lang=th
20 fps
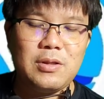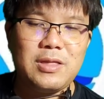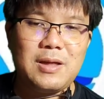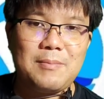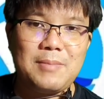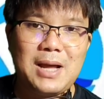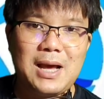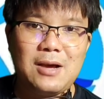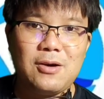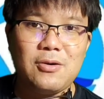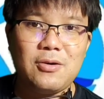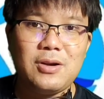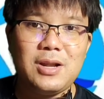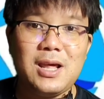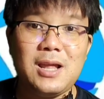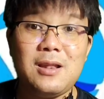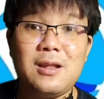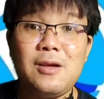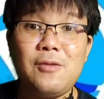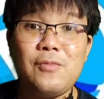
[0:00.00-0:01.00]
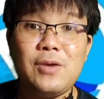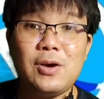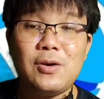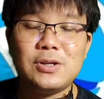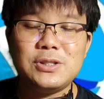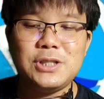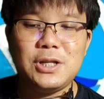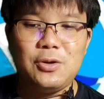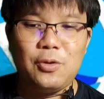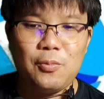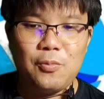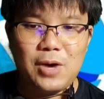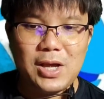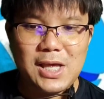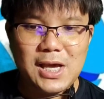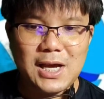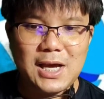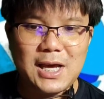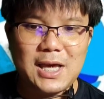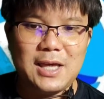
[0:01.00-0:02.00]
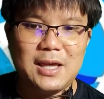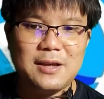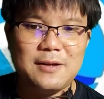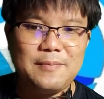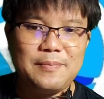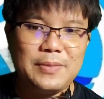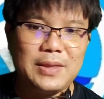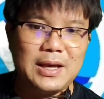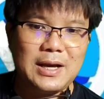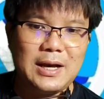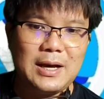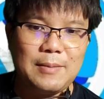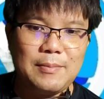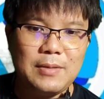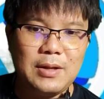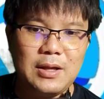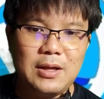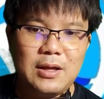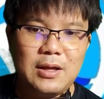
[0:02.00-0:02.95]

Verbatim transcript: สำนักของ TradingView เขาสรุปว่ายังไงนะครับ